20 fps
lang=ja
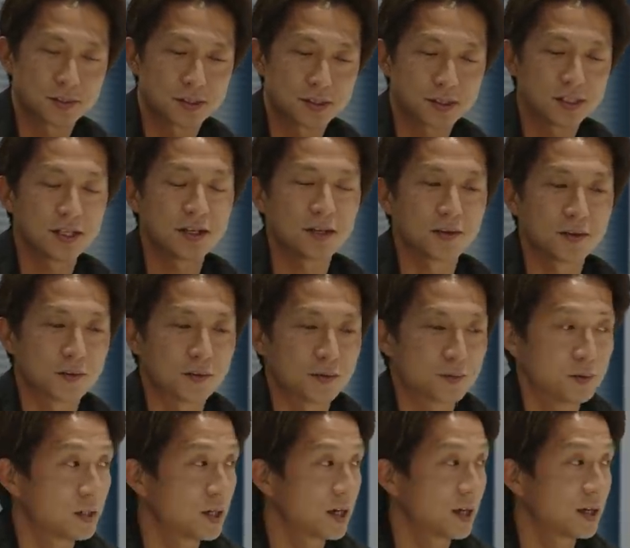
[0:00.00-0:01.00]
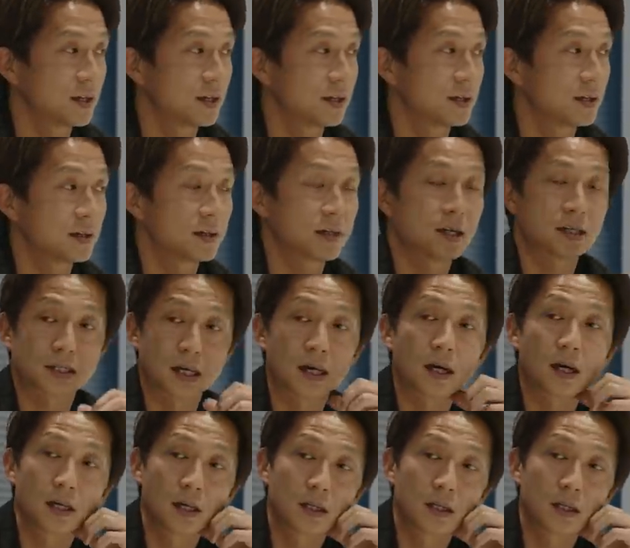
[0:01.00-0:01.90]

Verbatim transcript: 次への向かい方っ